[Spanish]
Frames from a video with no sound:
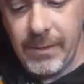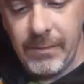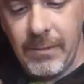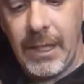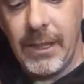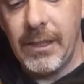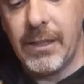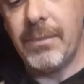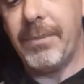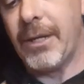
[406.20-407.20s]
¿vale?
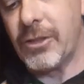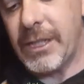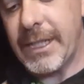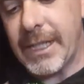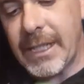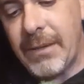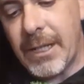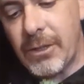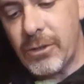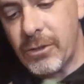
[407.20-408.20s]
Pero sí que aquí
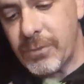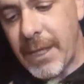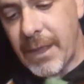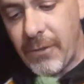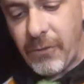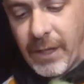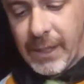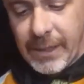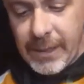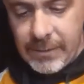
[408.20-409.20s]
abajo nos va a hacer
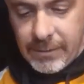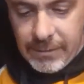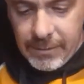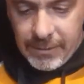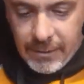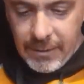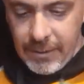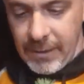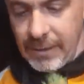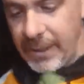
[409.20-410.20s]
falta
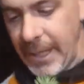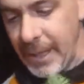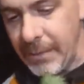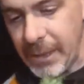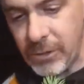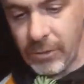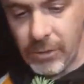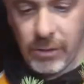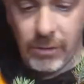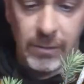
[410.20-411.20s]
darle más
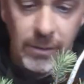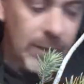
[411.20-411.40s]
torsión.